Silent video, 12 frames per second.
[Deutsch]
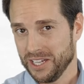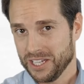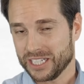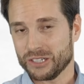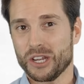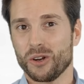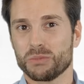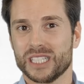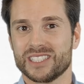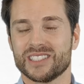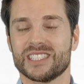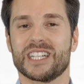Genau darum
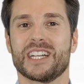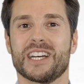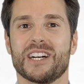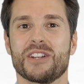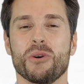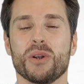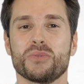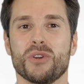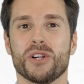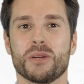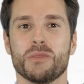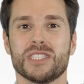geht es jetzt in einer neuen
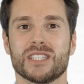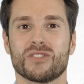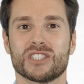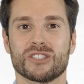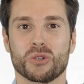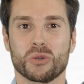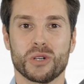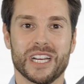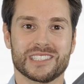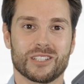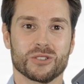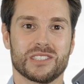Folge Mr. Wissen Togo
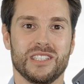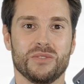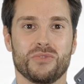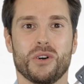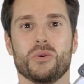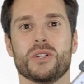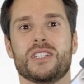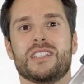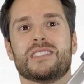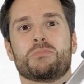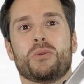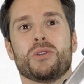exklusiv ohne
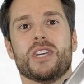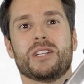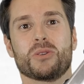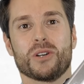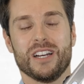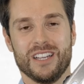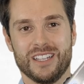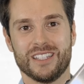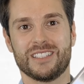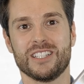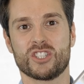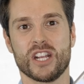diesen Projektor.
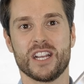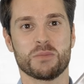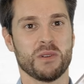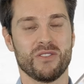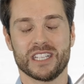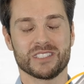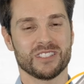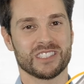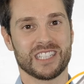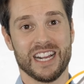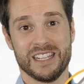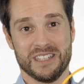Den stelle ich mal weg,
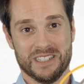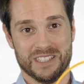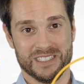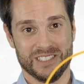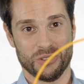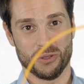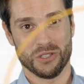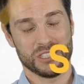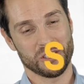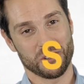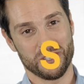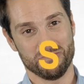sonst halte ich das nicht durch.
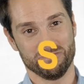Sorry.